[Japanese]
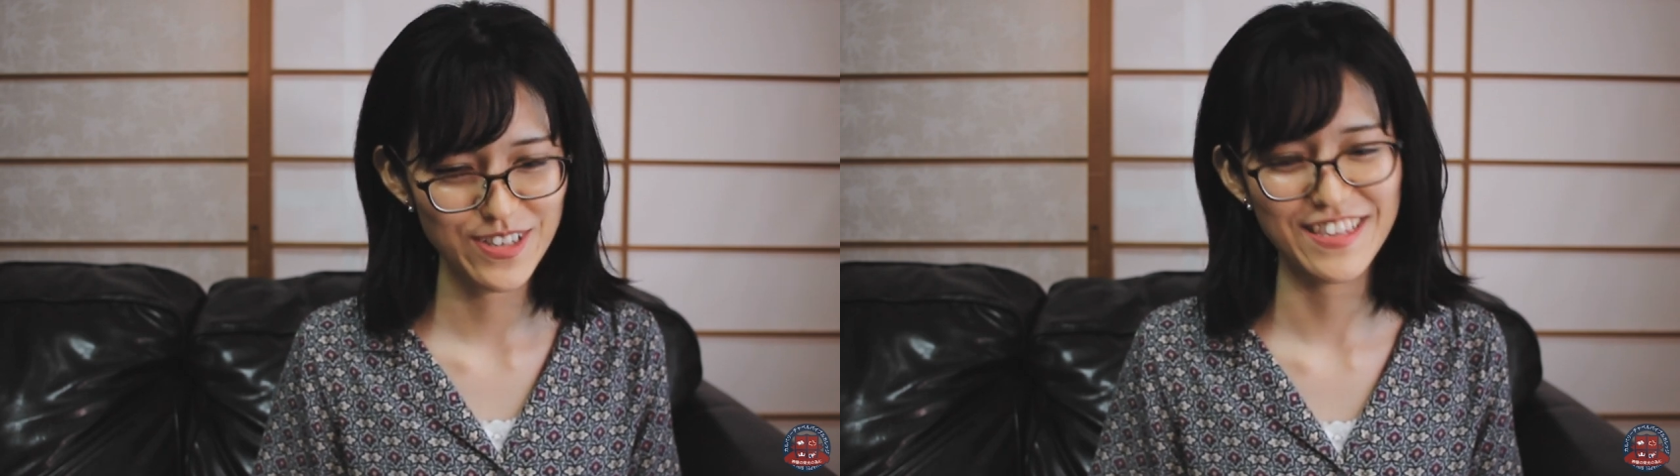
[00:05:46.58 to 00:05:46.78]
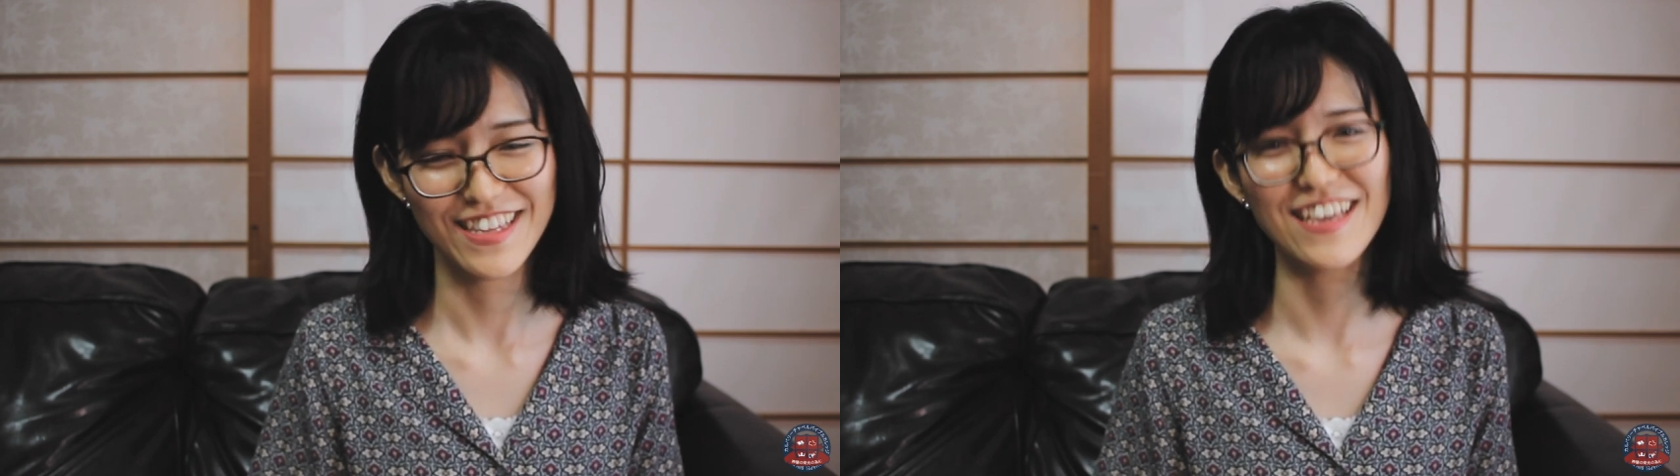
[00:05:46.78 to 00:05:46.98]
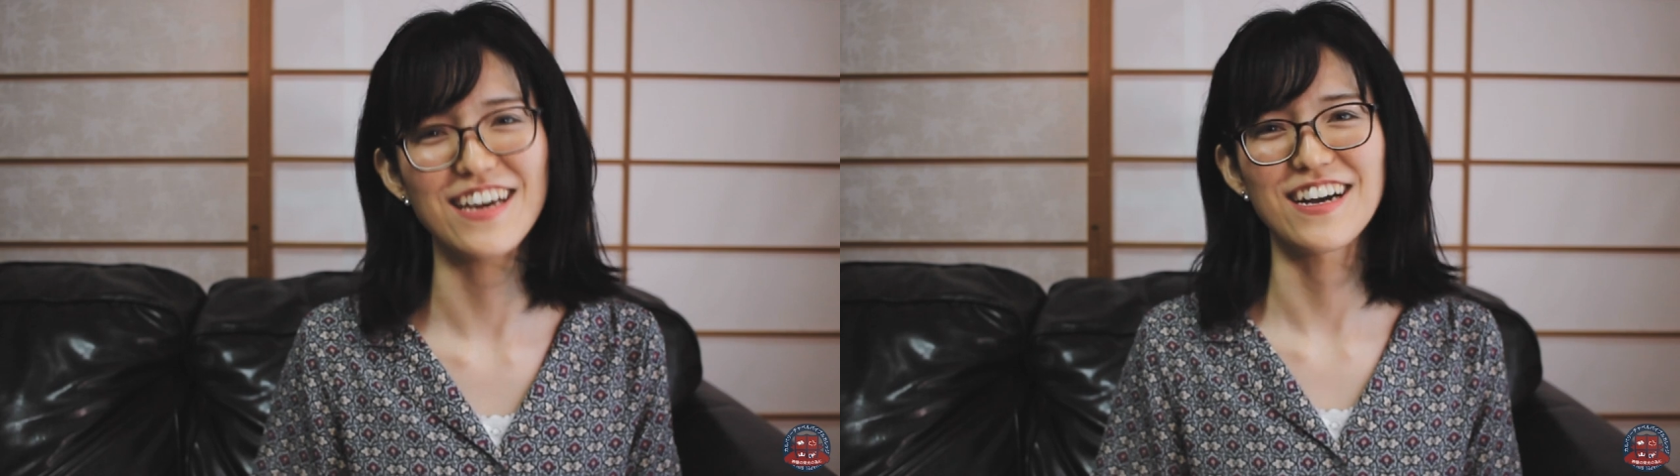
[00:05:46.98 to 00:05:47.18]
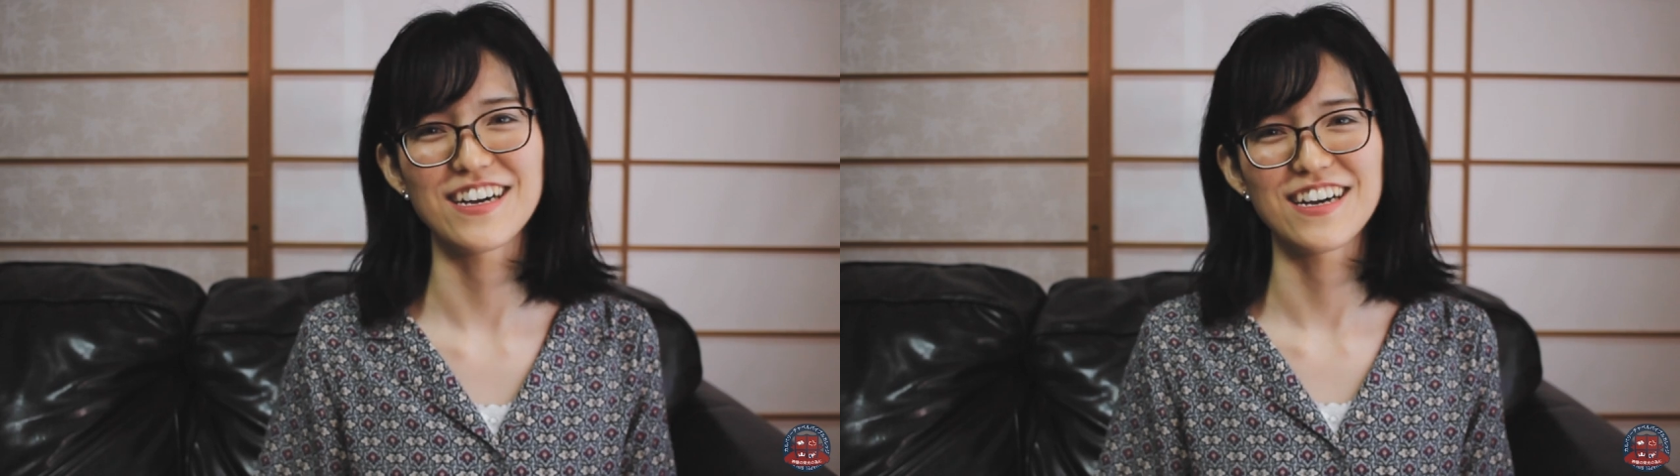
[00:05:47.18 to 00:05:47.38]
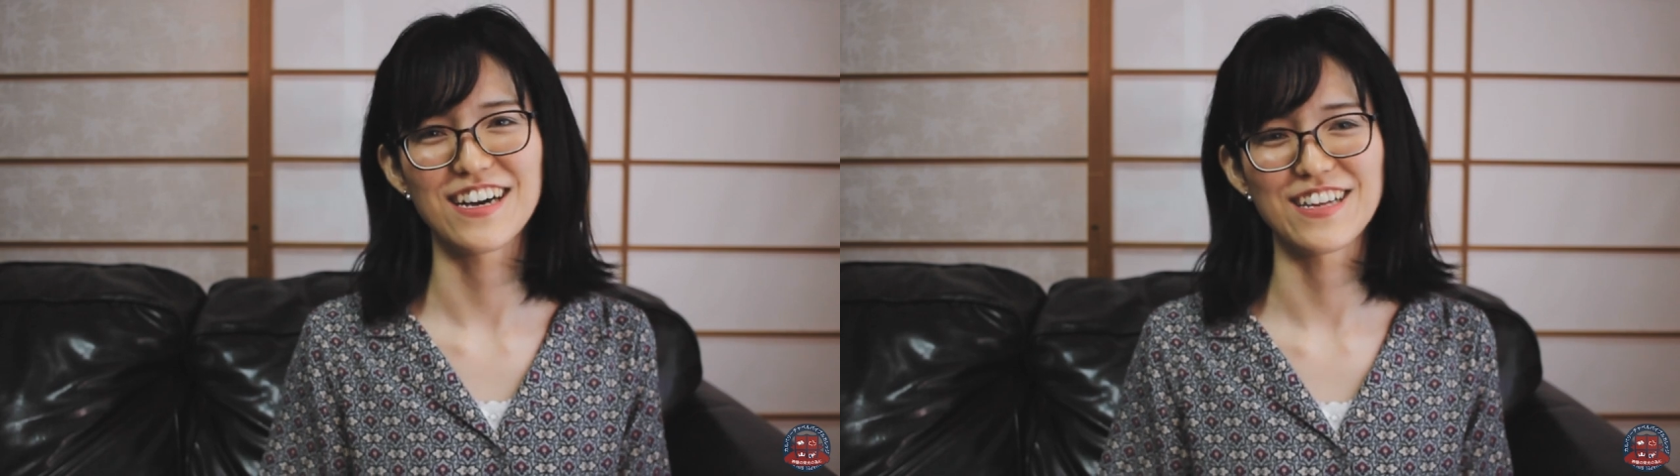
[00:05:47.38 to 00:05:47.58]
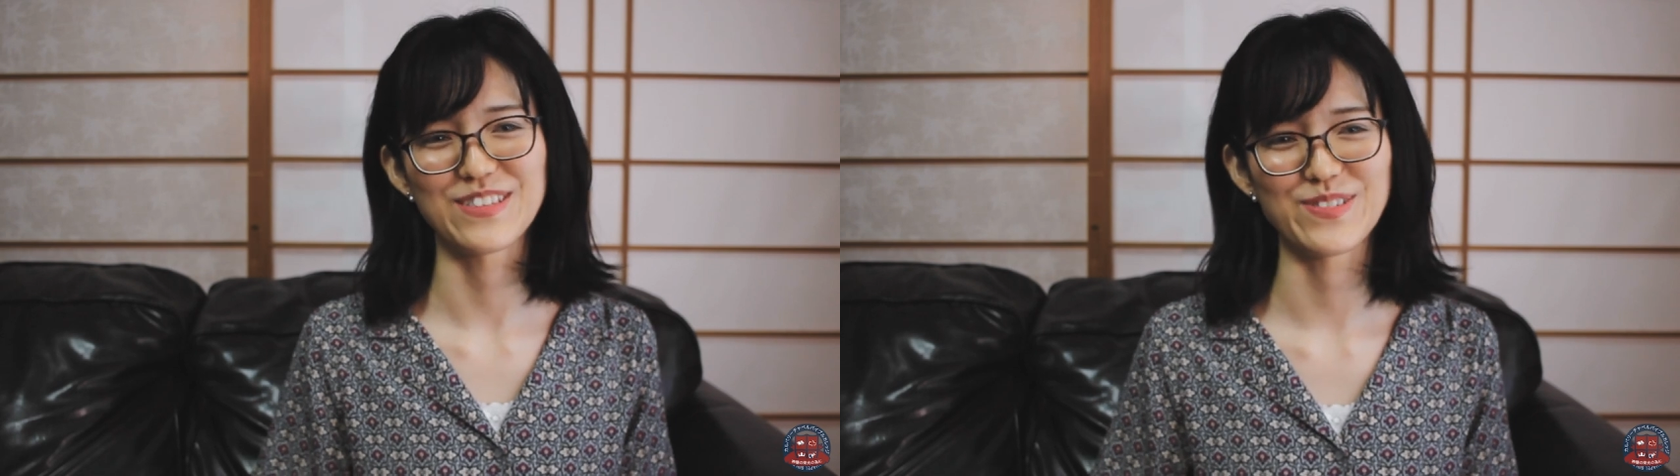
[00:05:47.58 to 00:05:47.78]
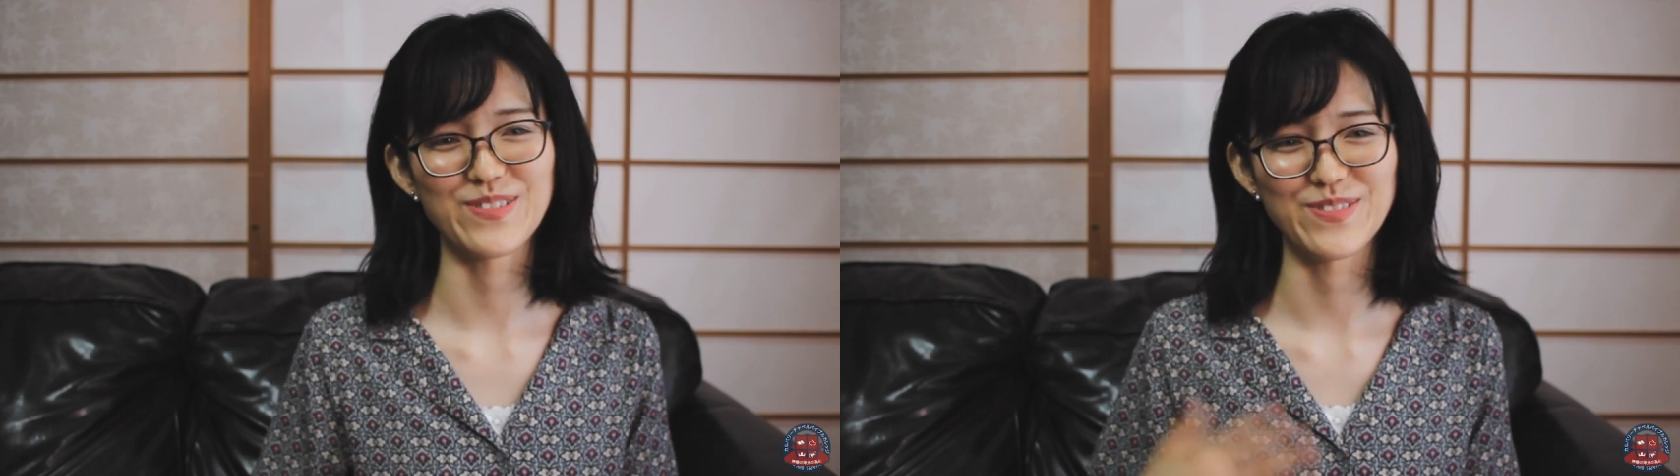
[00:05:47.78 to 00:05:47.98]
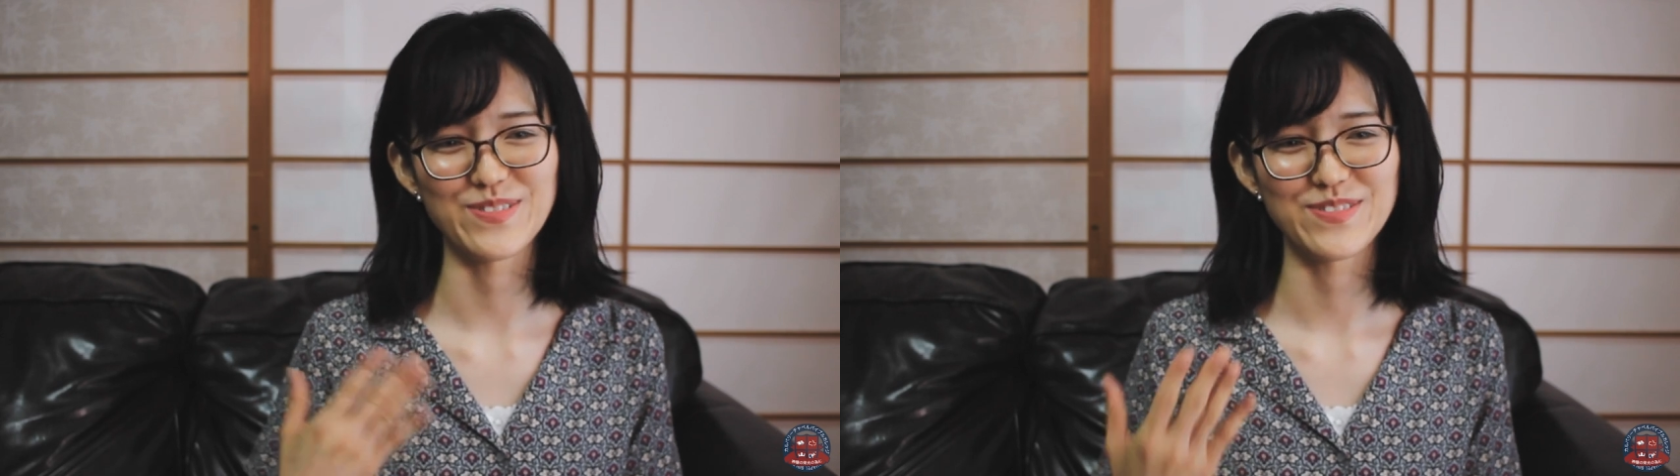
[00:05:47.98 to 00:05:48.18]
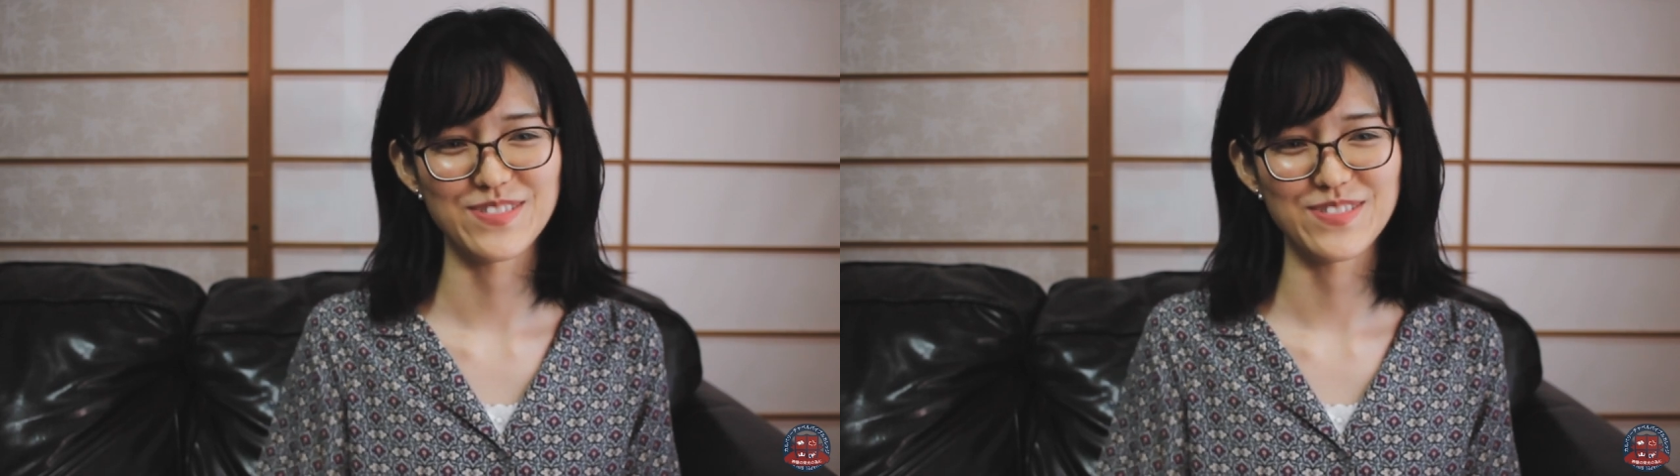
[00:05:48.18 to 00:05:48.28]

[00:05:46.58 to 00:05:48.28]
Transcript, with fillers: うやってあの